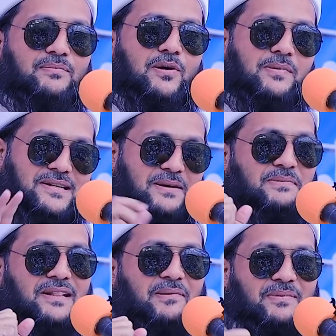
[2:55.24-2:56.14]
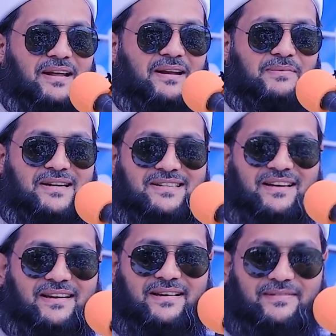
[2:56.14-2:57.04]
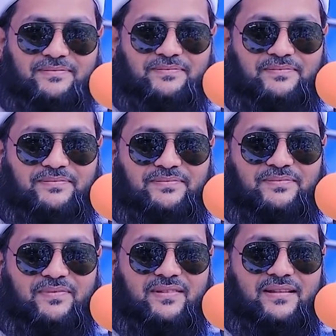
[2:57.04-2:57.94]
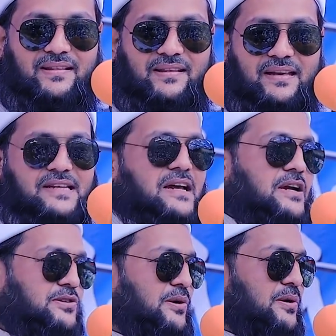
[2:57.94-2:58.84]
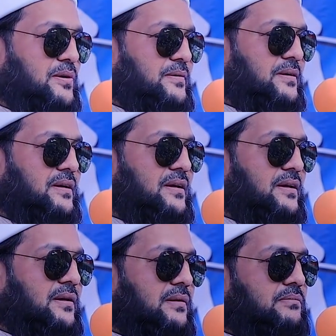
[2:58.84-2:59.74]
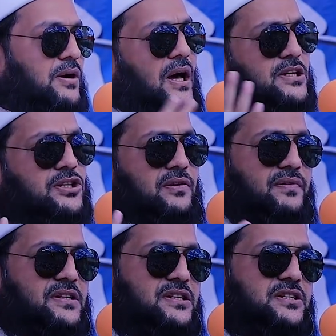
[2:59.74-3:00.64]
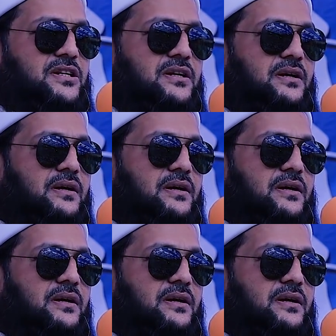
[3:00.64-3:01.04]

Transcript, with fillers: বহু ভাষাবিদ আপনারা মাশাল্লাহ এটা আসল বুখারি শরীফে এসেছে